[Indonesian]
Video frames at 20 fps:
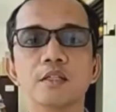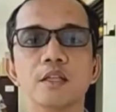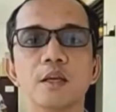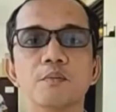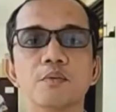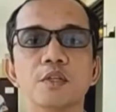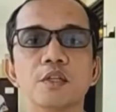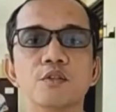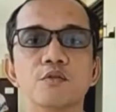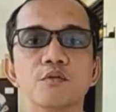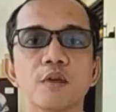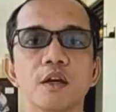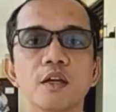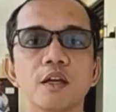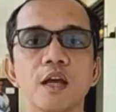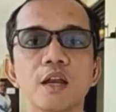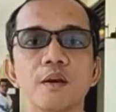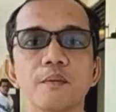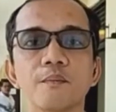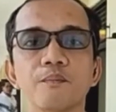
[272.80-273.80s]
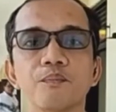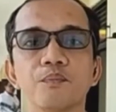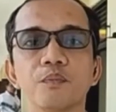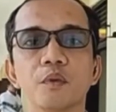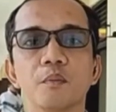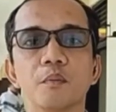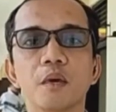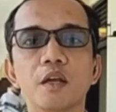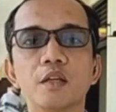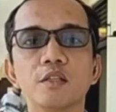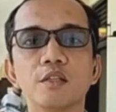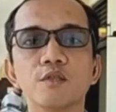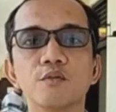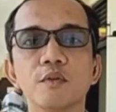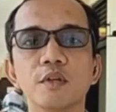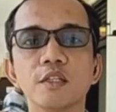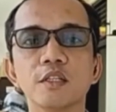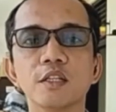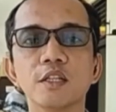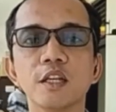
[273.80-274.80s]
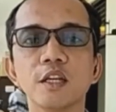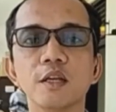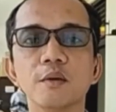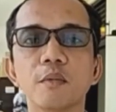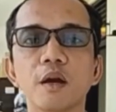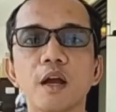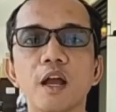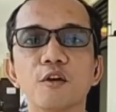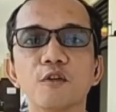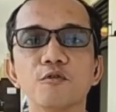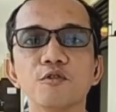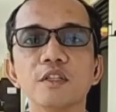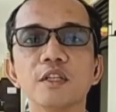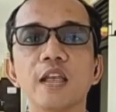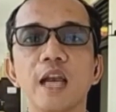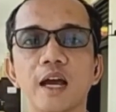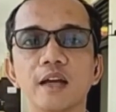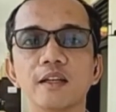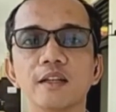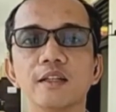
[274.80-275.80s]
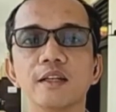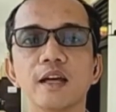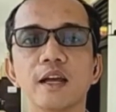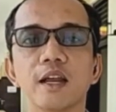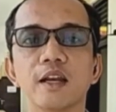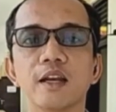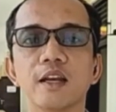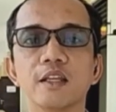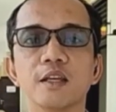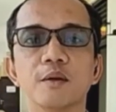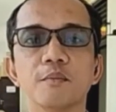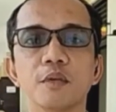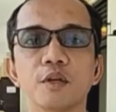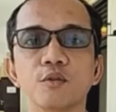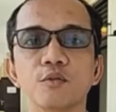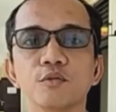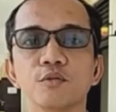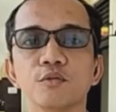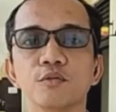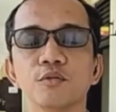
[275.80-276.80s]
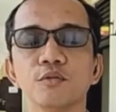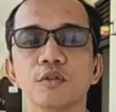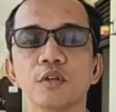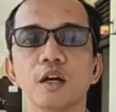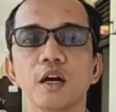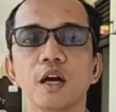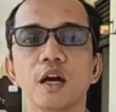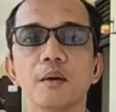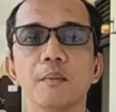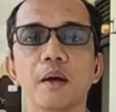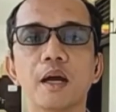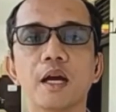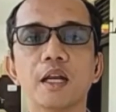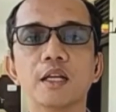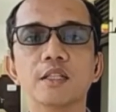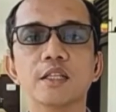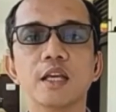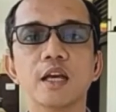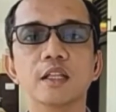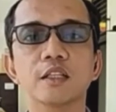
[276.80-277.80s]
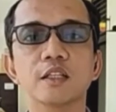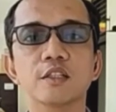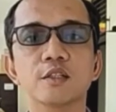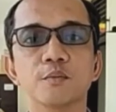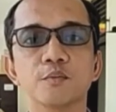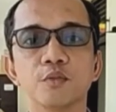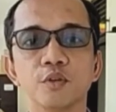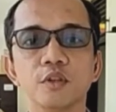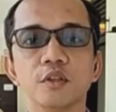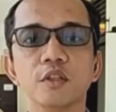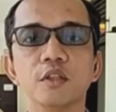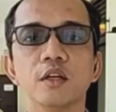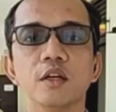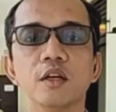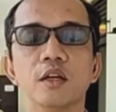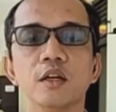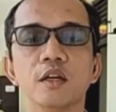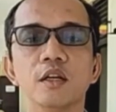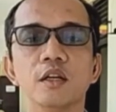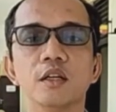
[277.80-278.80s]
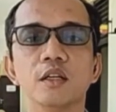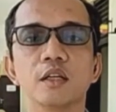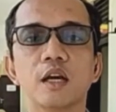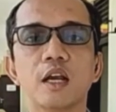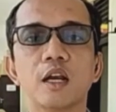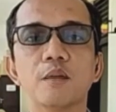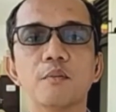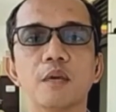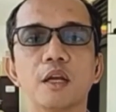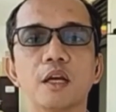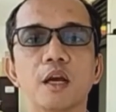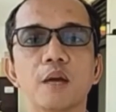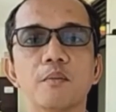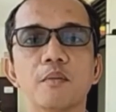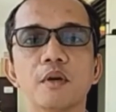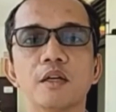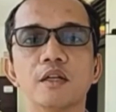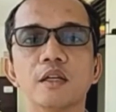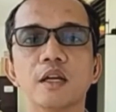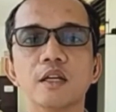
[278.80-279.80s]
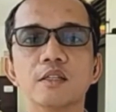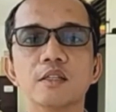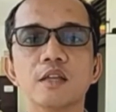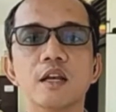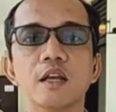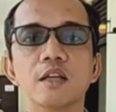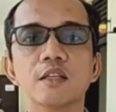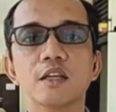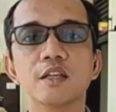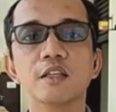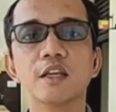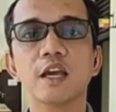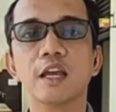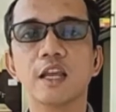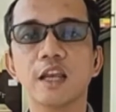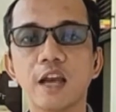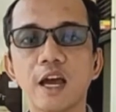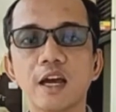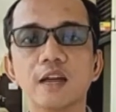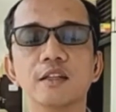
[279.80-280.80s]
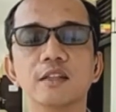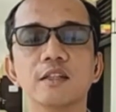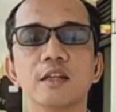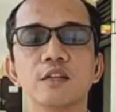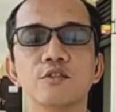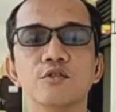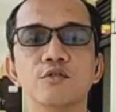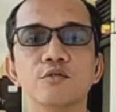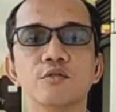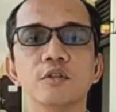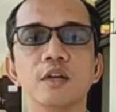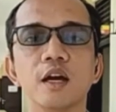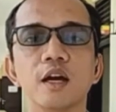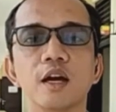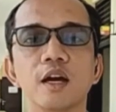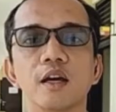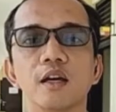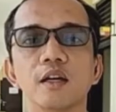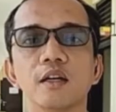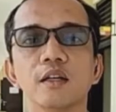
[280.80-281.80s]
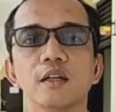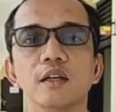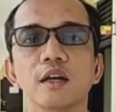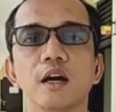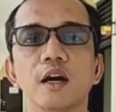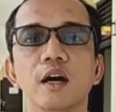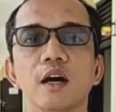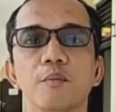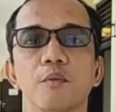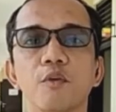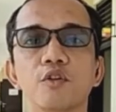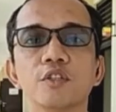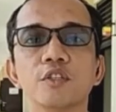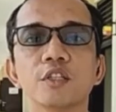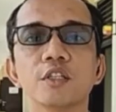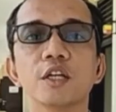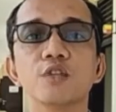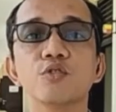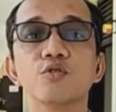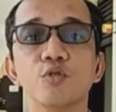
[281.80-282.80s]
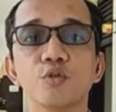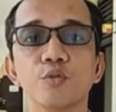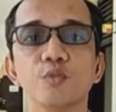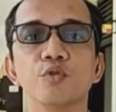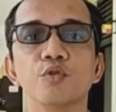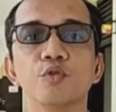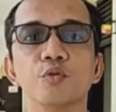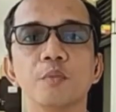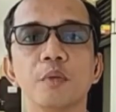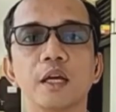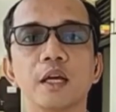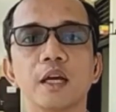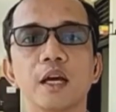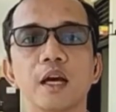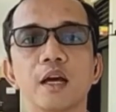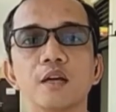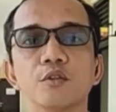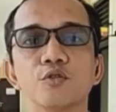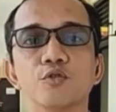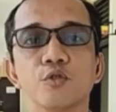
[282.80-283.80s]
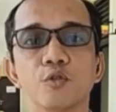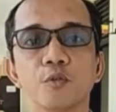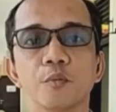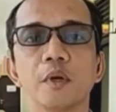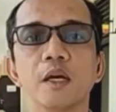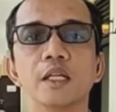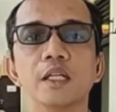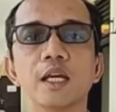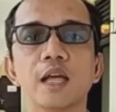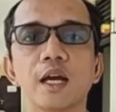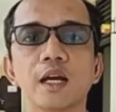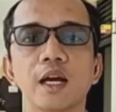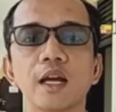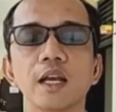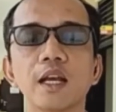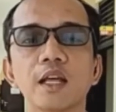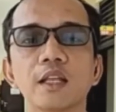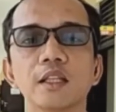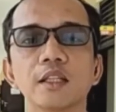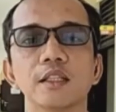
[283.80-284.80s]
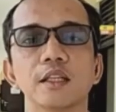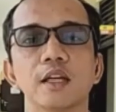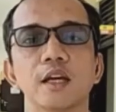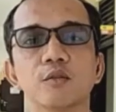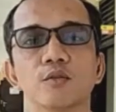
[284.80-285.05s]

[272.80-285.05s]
kepada setiap siswa dan para siswa sendiri mengaku senang dengan adanya menu uh, makan siang tersebut karena mereka merasa rasanya enak dan juga uh, porsinya cukup untuk mereka, cukup mengenyangkan